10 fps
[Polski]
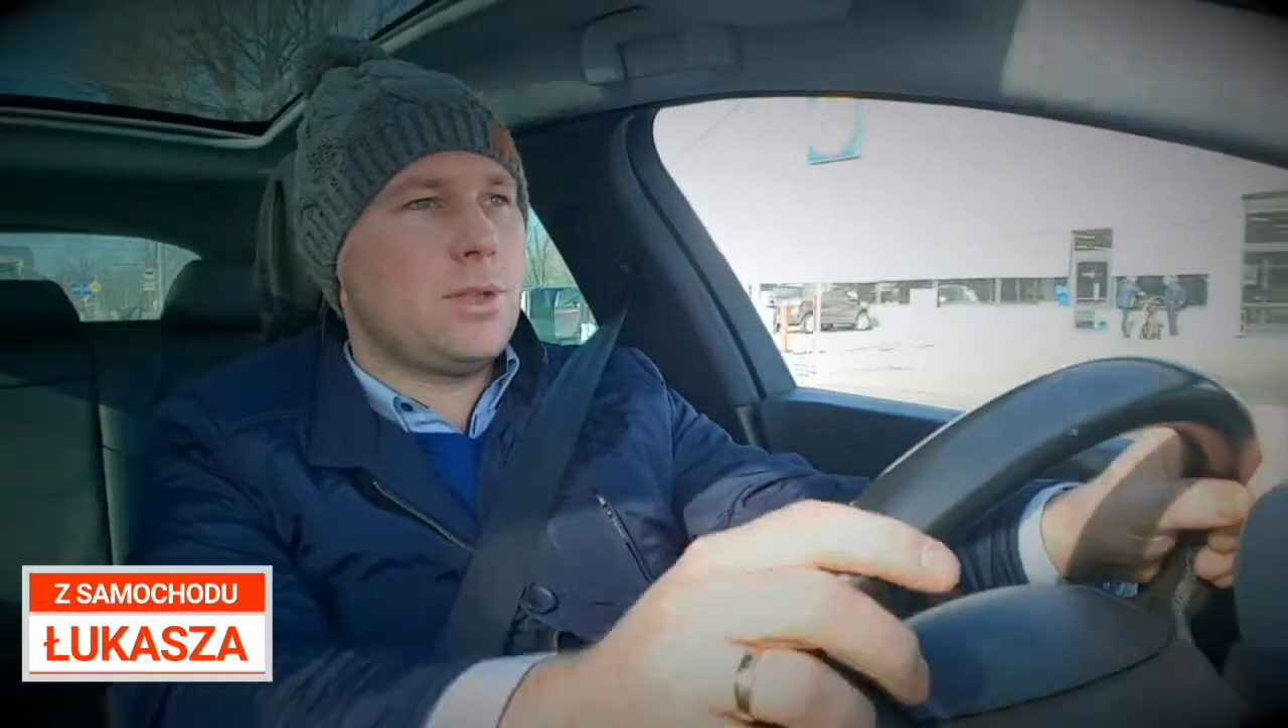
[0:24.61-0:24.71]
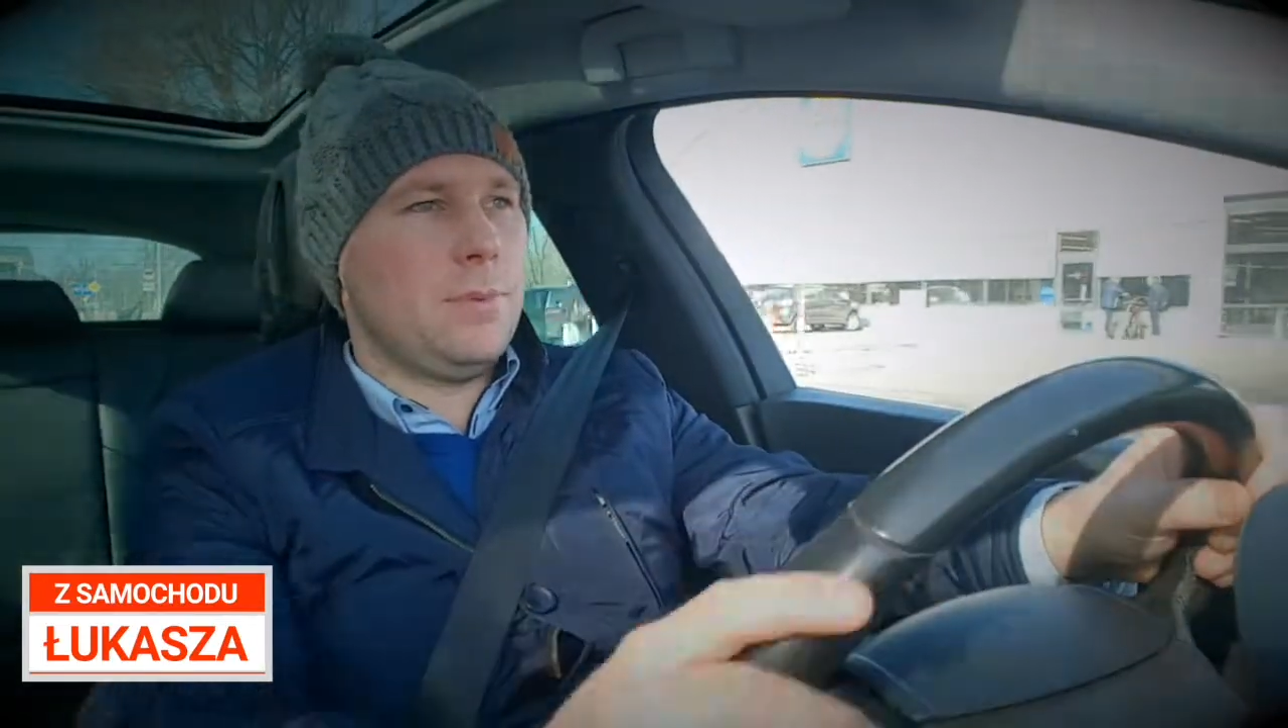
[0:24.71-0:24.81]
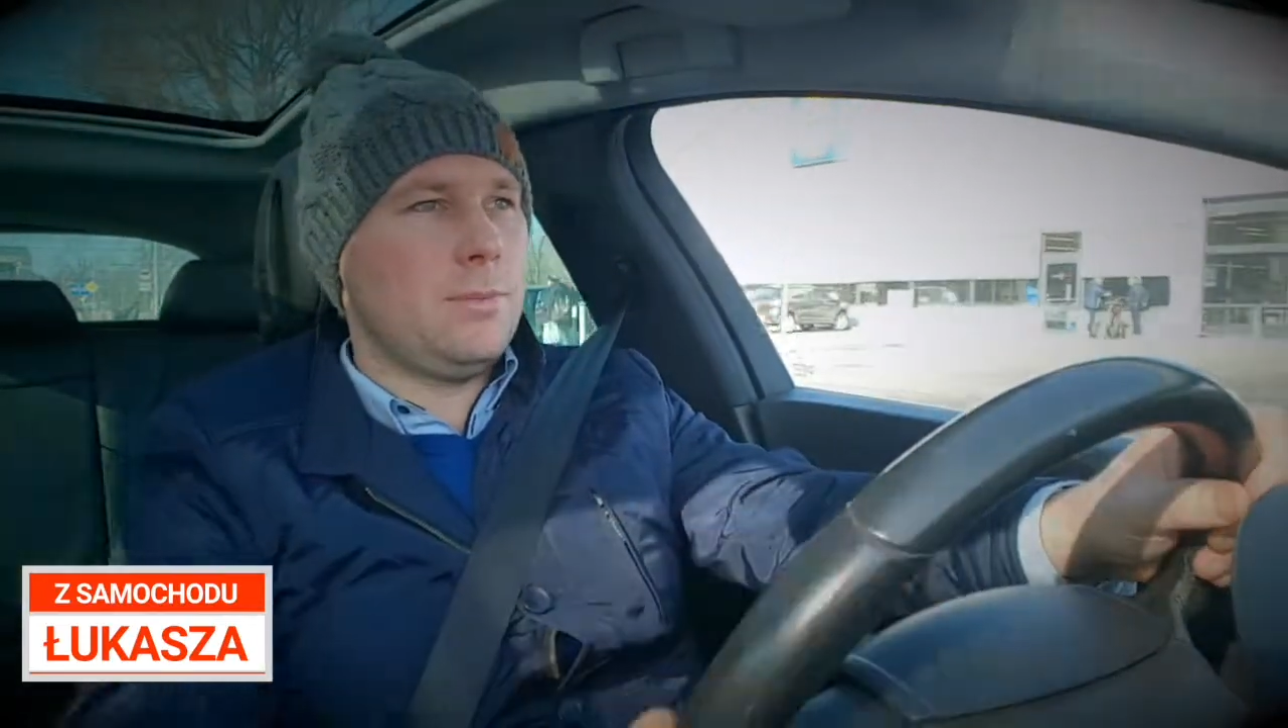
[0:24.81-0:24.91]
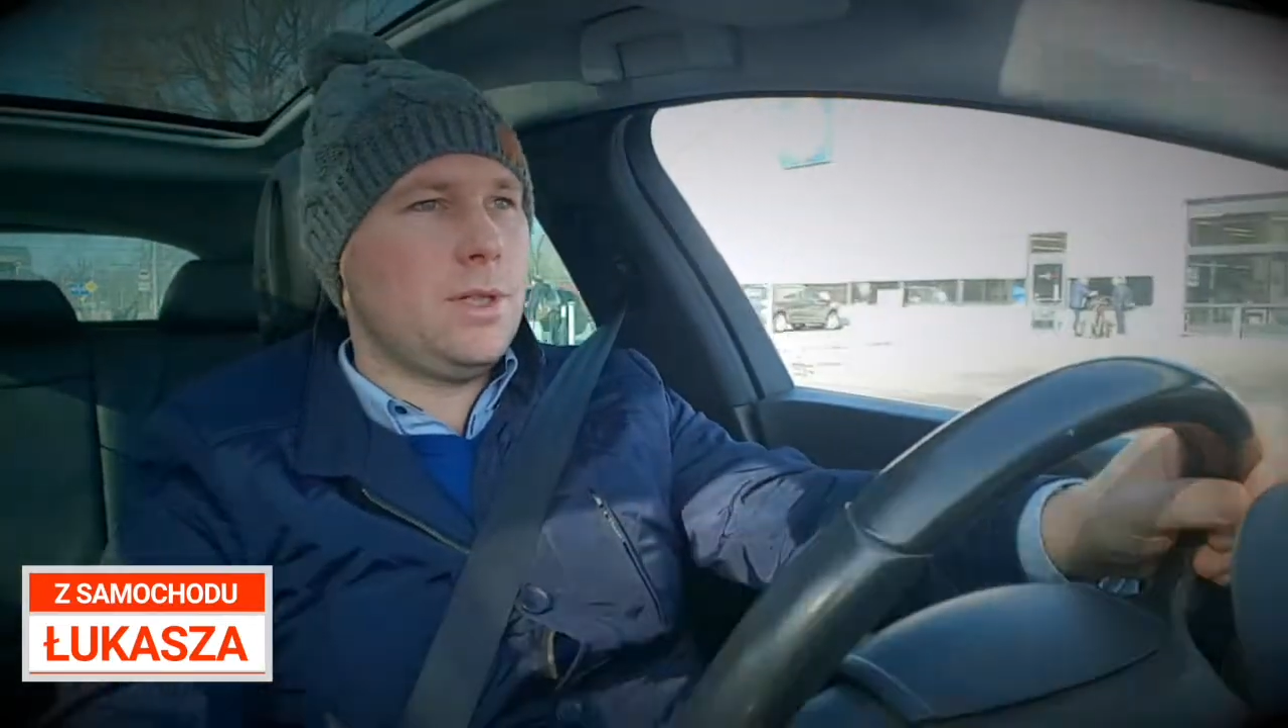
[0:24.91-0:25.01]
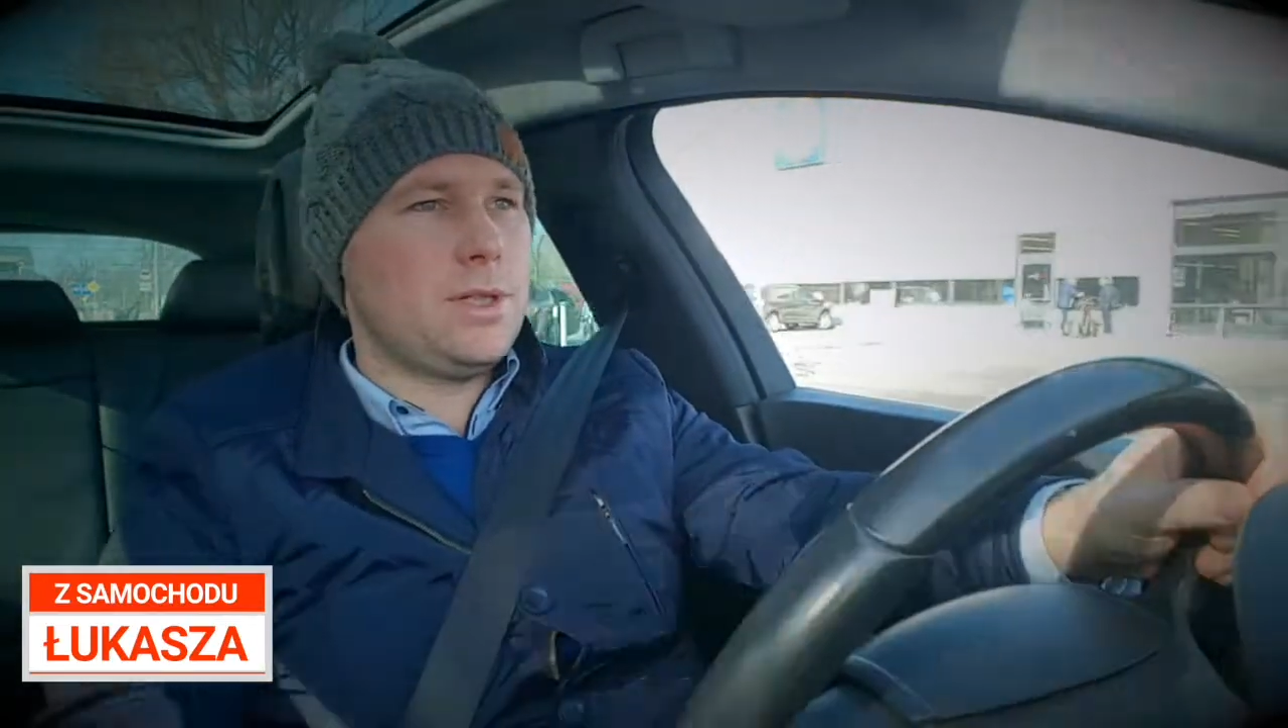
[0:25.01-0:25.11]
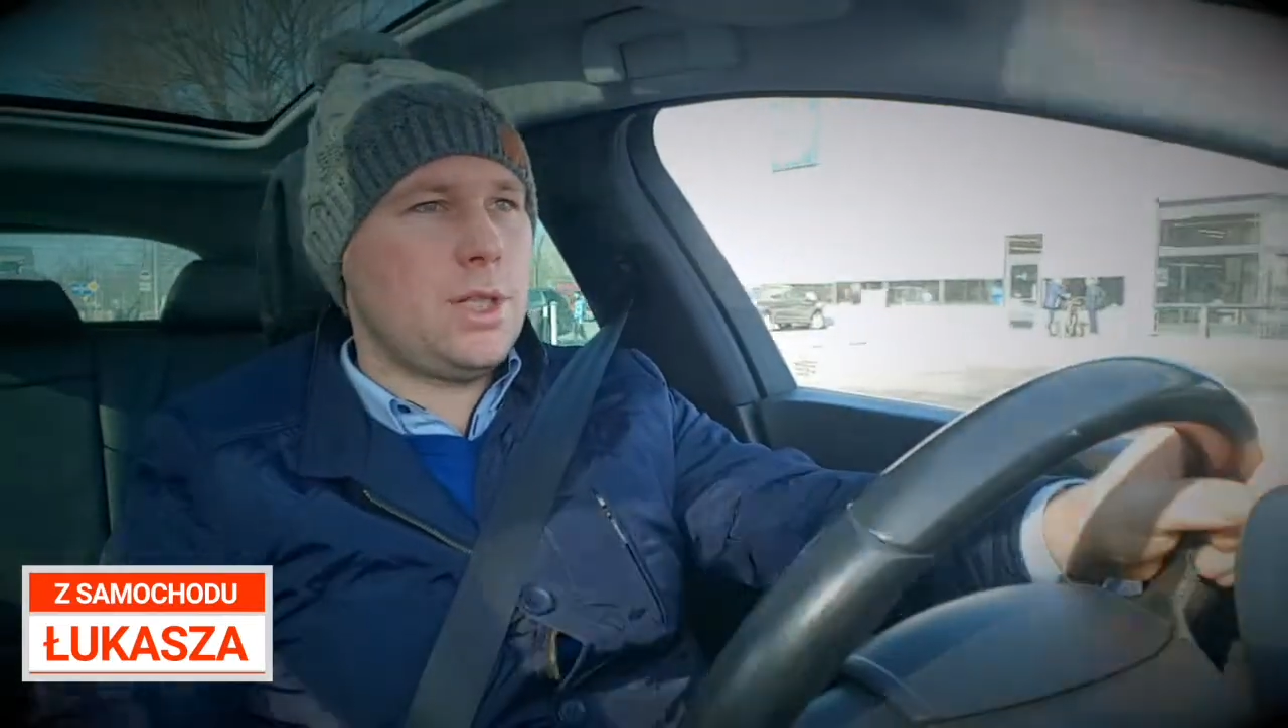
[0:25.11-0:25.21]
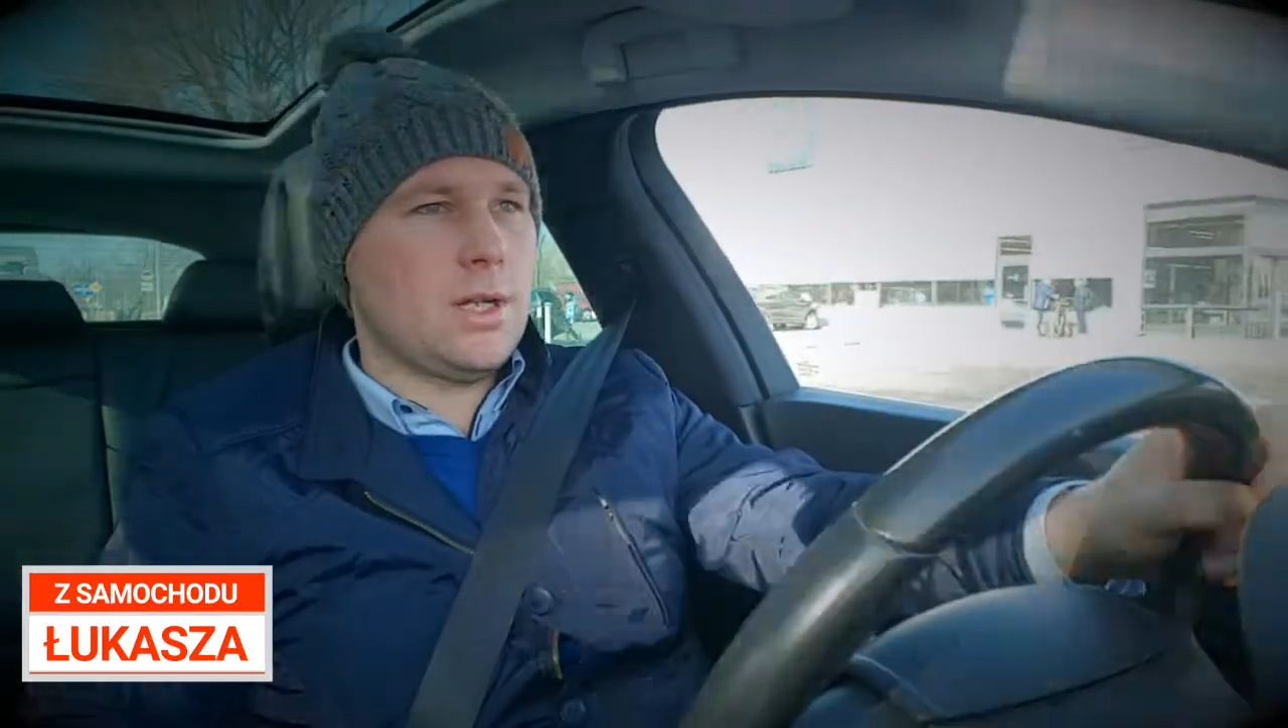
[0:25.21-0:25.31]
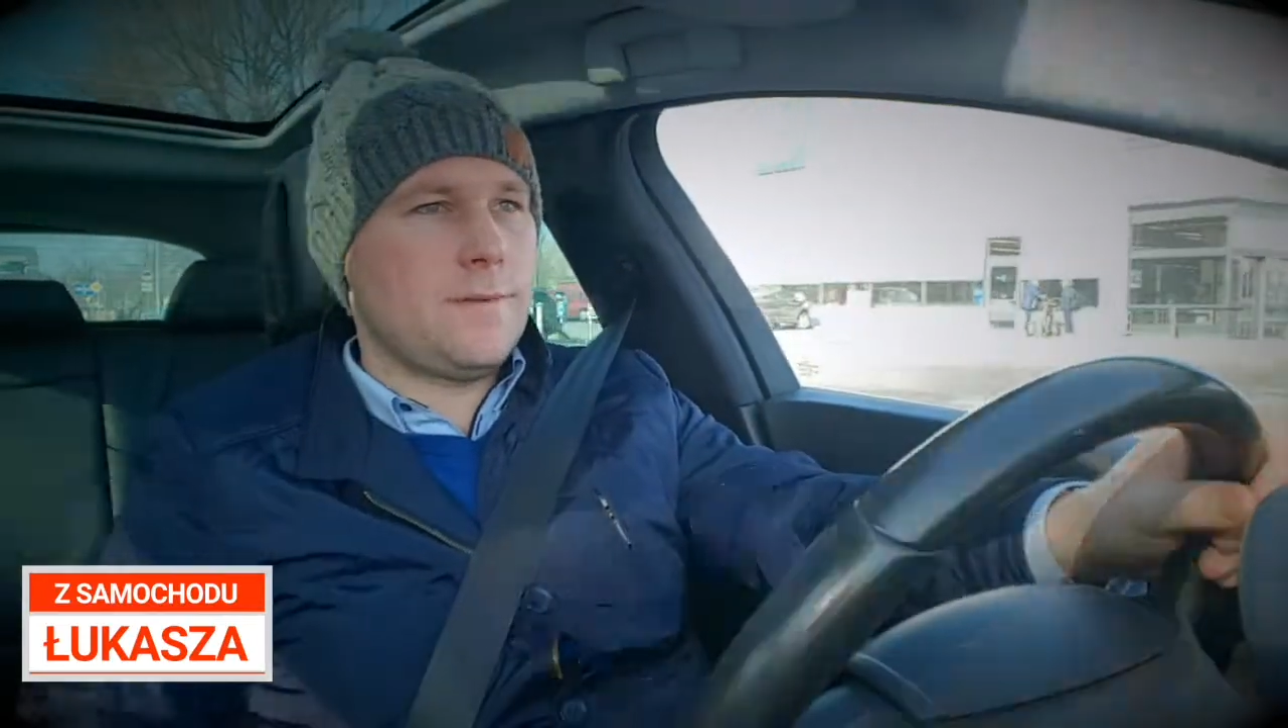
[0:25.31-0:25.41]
przypomnieć,